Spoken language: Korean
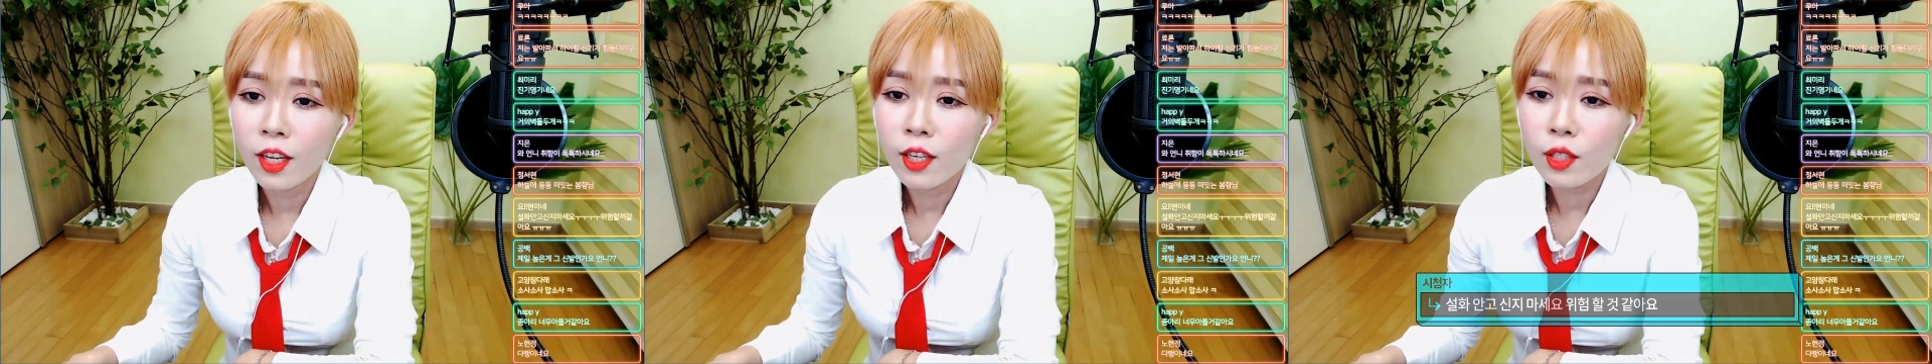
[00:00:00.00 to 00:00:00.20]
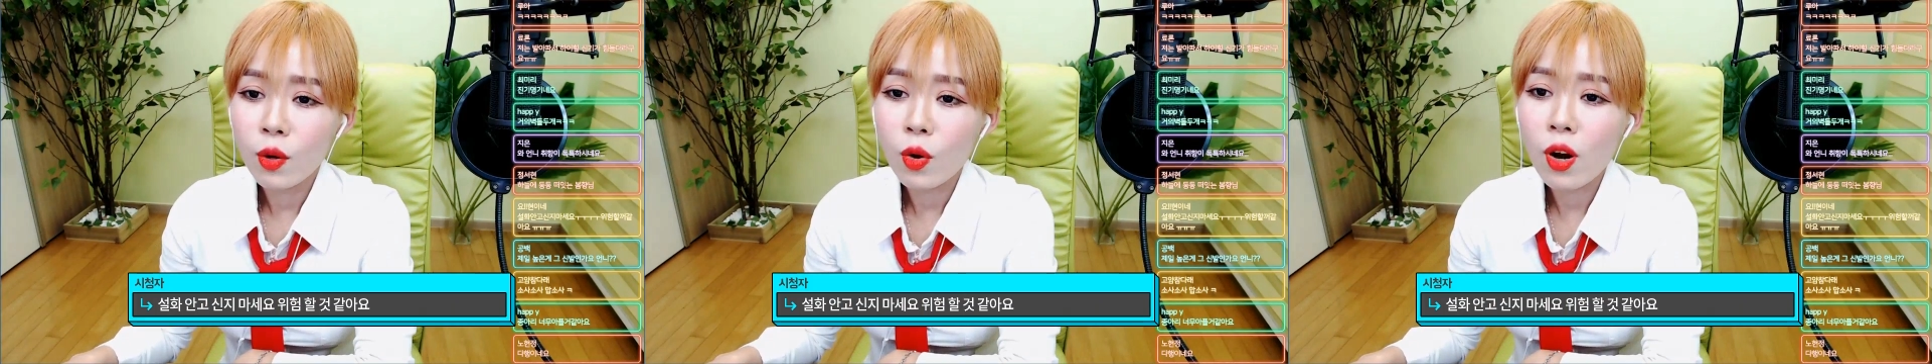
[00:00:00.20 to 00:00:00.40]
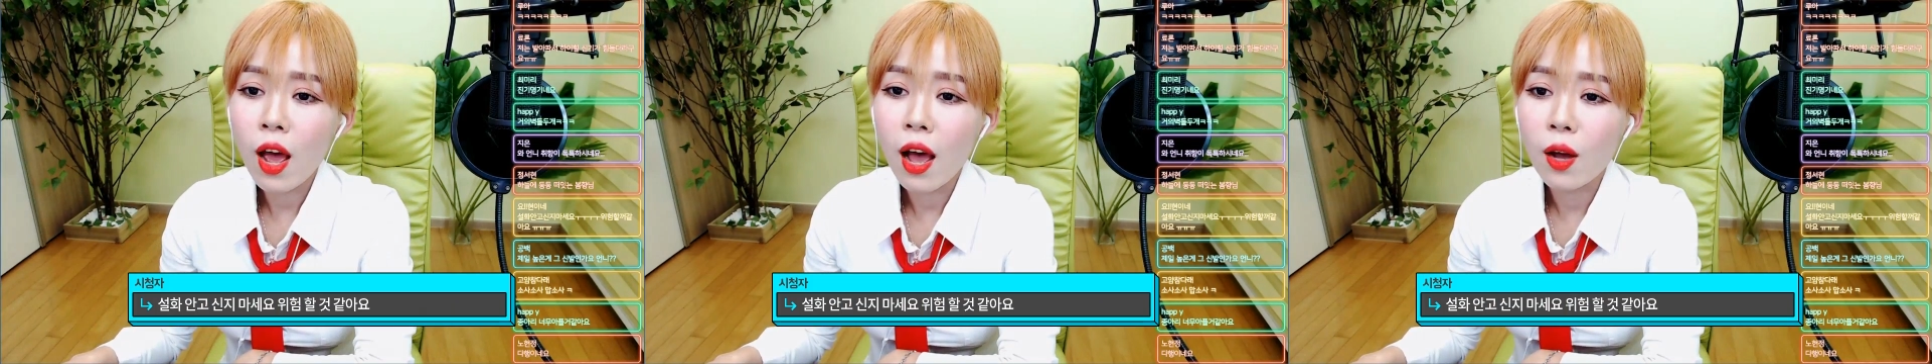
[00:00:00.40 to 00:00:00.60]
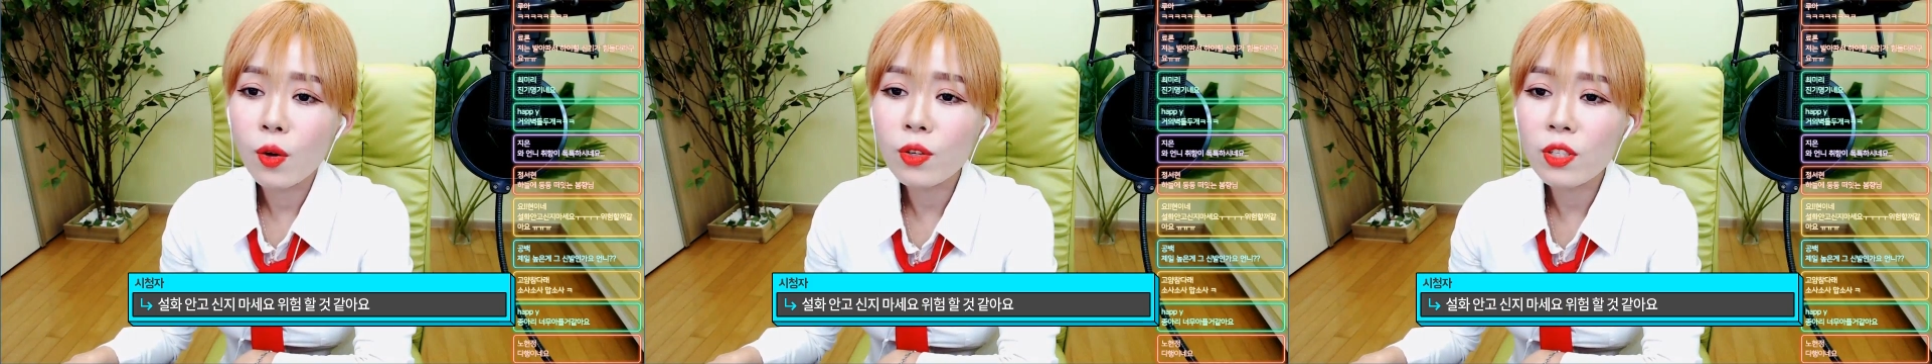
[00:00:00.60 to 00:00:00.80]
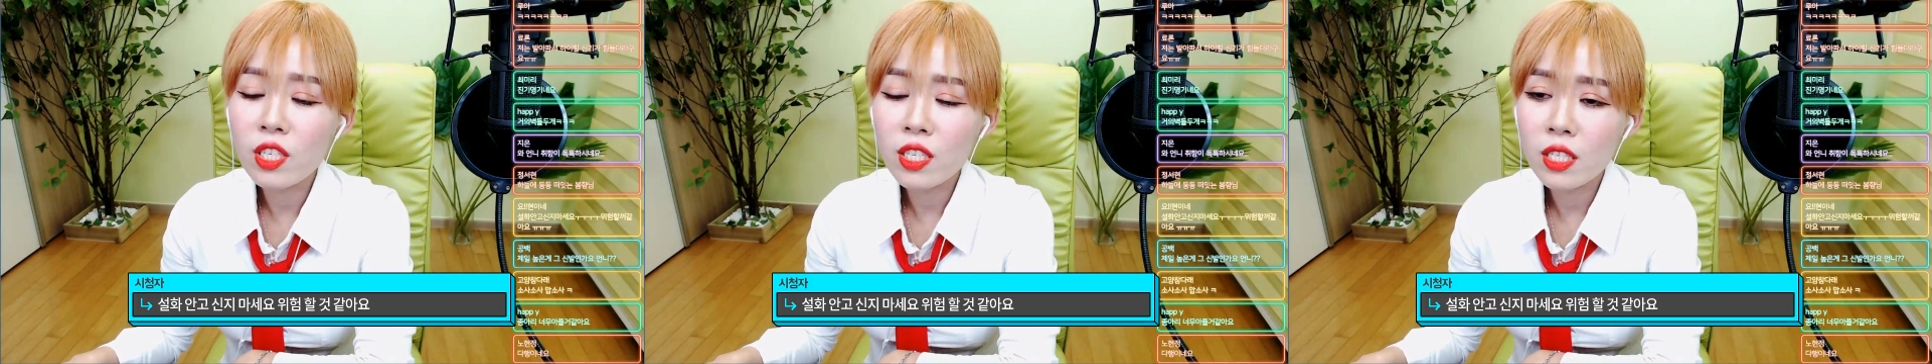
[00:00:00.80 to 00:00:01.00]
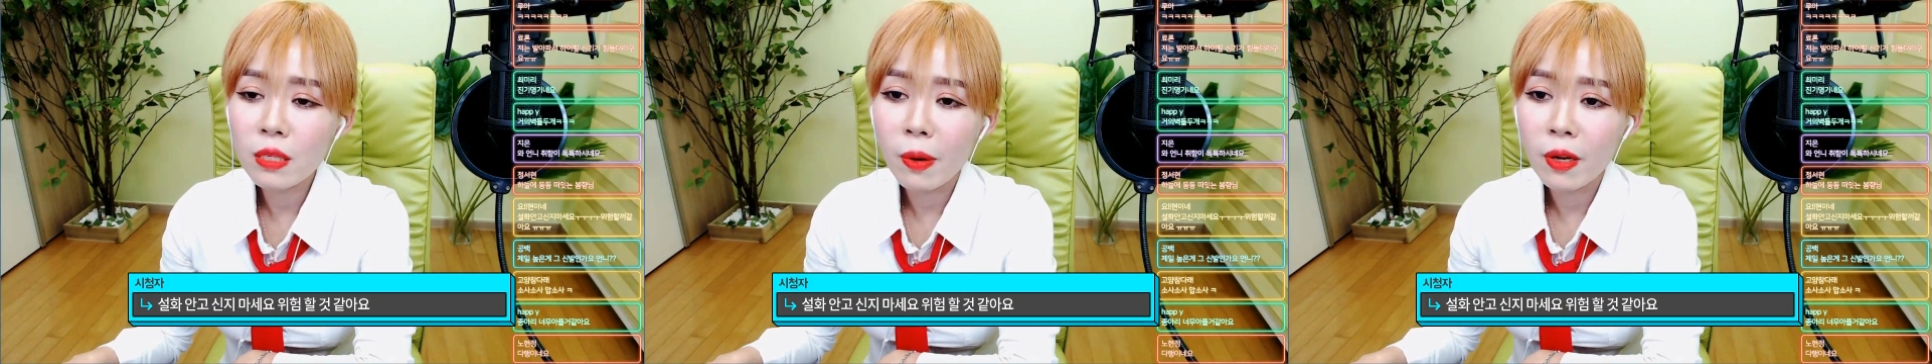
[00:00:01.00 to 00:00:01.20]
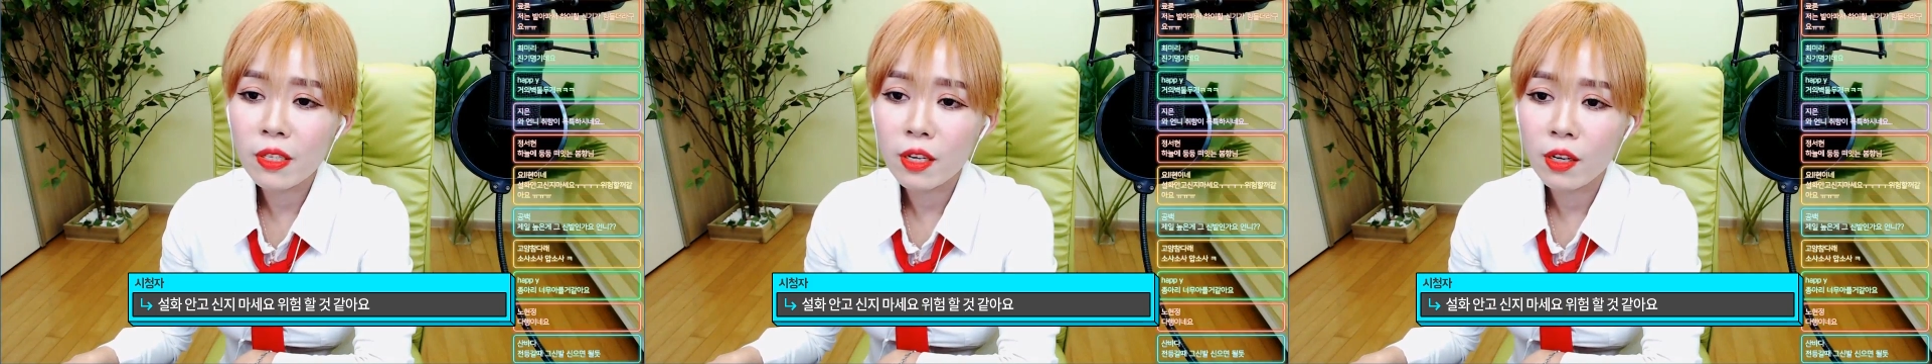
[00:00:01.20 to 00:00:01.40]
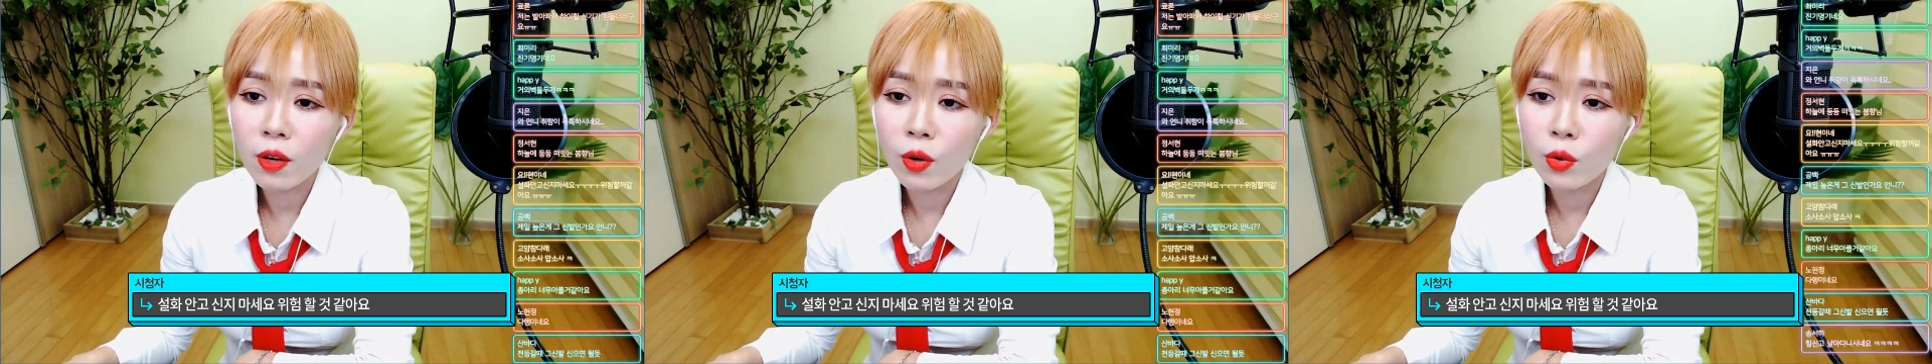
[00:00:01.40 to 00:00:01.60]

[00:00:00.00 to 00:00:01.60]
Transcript: 설을 안고 신지 마세요.